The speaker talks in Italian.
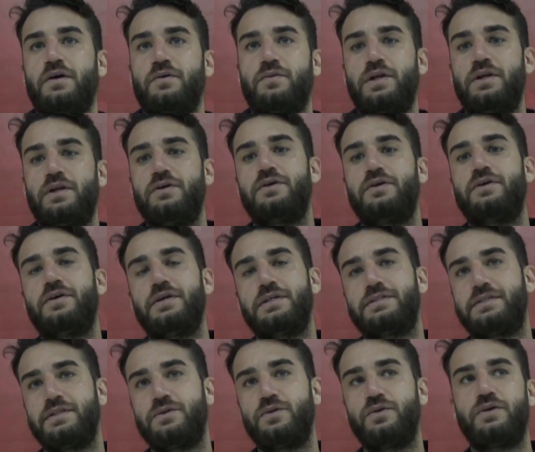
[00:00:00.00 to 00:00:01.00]
Quello è
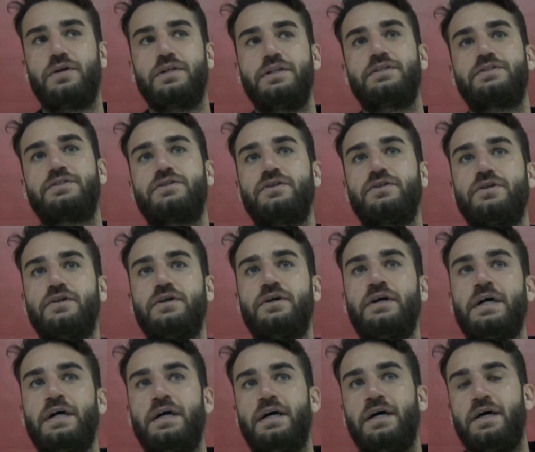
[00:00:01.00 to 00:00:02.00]
sicuro, adesso
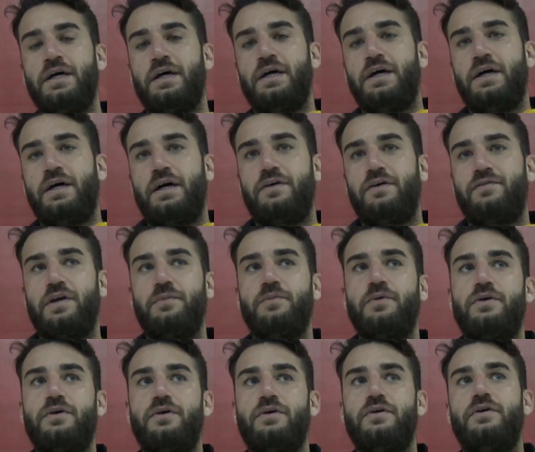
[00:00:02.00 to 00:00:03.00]

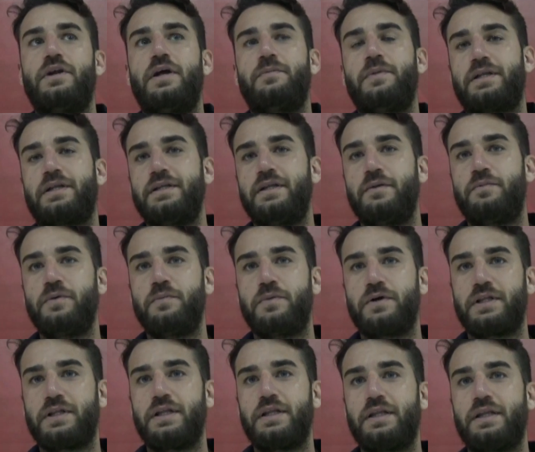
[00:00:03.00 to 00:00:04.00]
Avremo la partita più
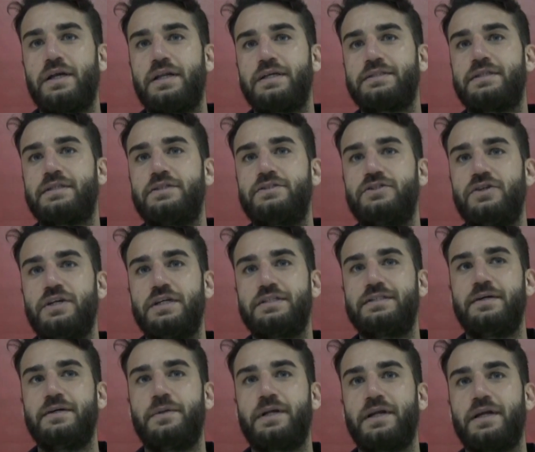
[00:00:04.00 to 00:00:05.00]
importante della stagione
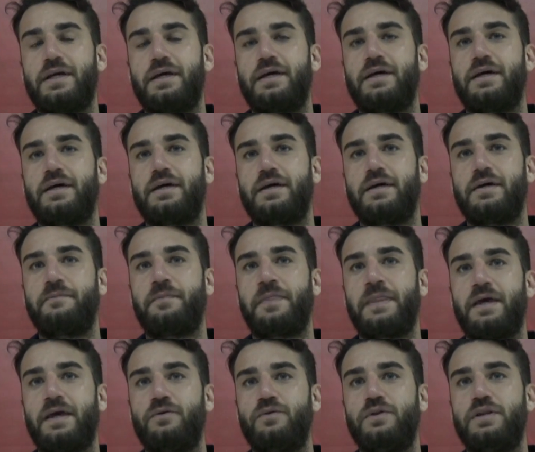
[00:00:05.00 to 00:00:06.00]
sia perché
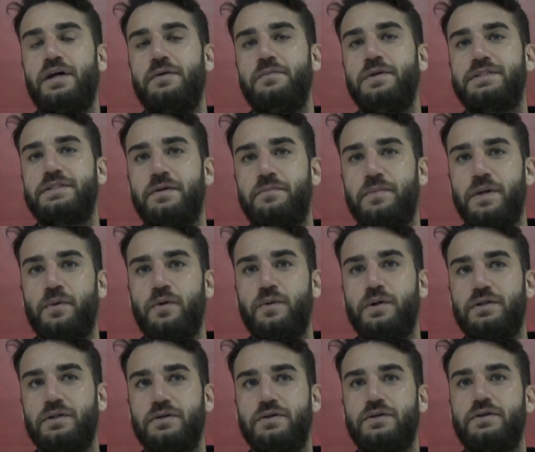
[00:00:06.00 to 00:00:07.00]
è un derby e sappiamo
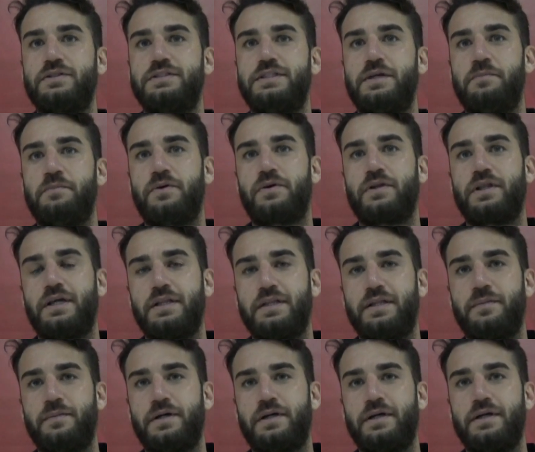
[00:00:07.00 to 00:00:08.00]
quanto sia
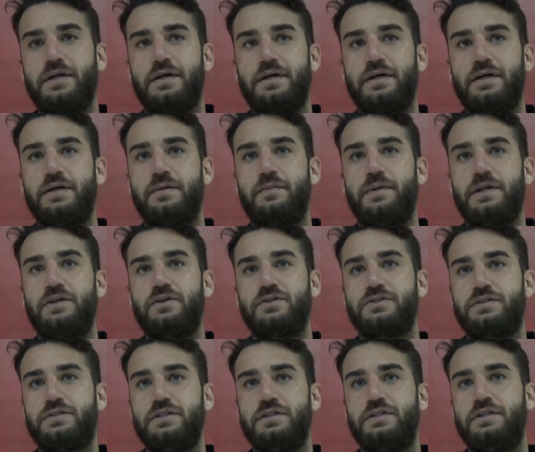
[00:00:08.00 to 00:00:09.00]
importante per, per i
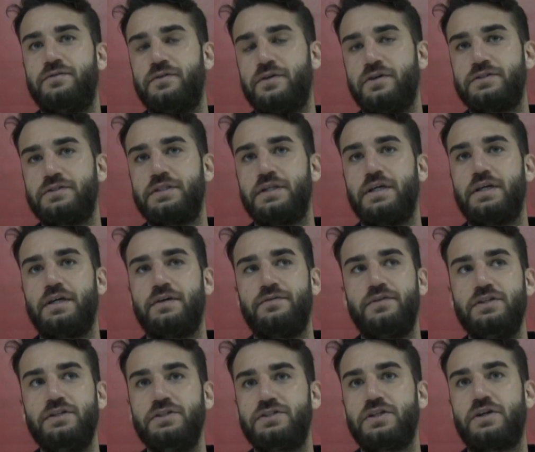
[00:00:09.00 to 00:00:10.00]
nostri tifosi e
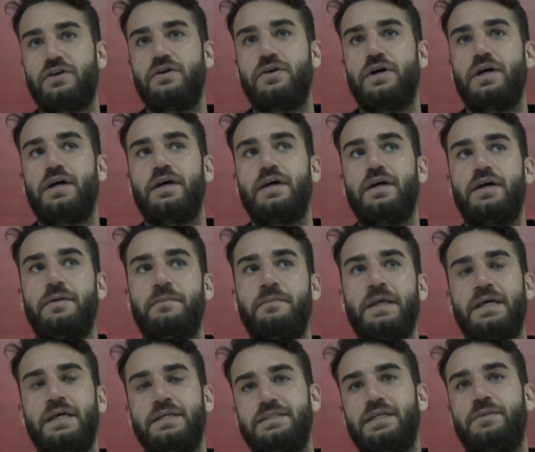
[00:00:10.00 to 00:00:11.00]
vincerlo e
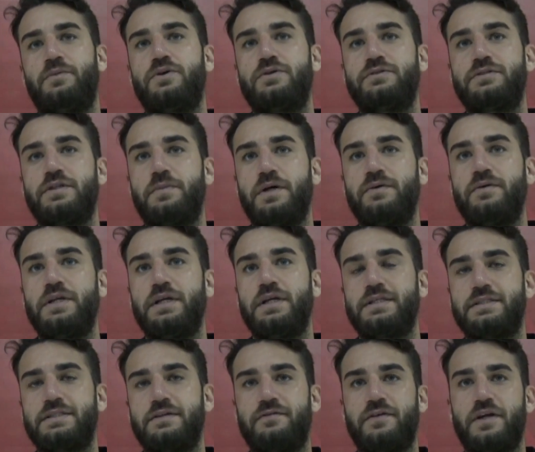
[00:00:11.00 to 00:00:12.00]
siamo consapevoli
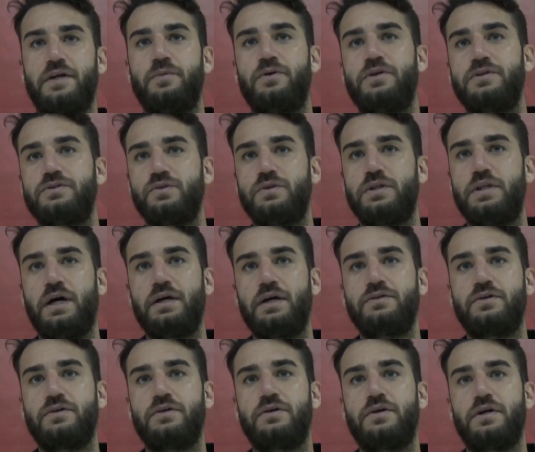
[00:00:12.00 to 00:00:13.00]
che se faremo
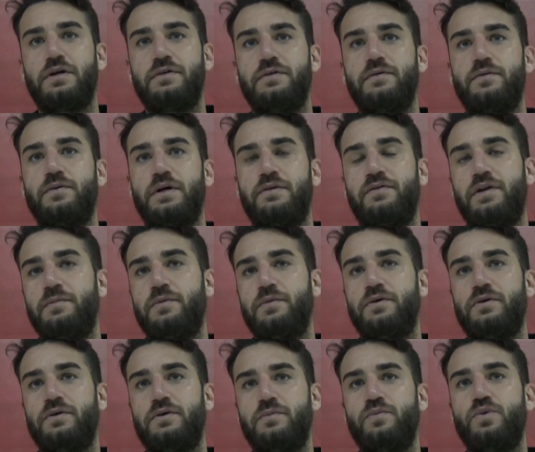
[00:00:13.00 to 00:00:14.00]
risultato avremo,
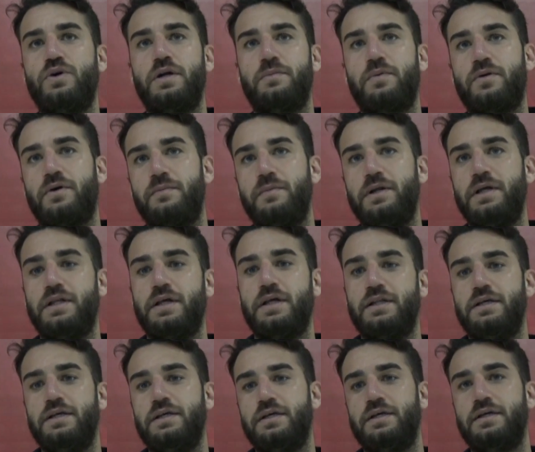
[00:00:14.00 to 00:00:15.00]
avremo buone probabilità
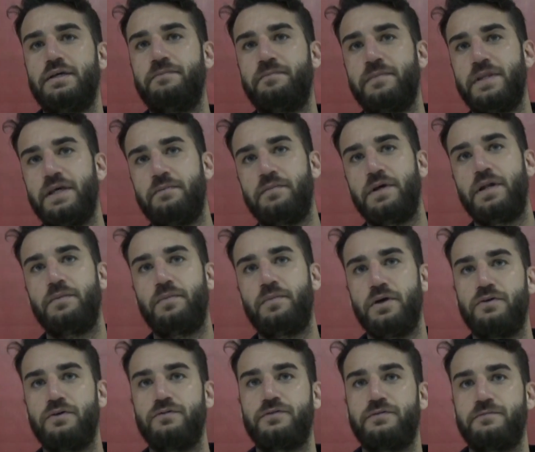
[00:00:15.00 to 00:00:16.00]
di, di ambire i
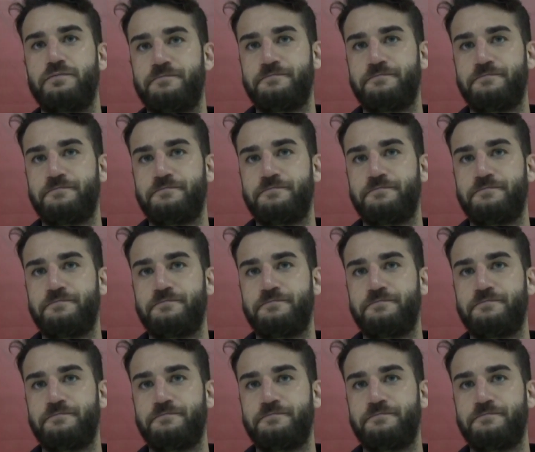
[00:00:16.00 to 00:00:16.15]
playoff.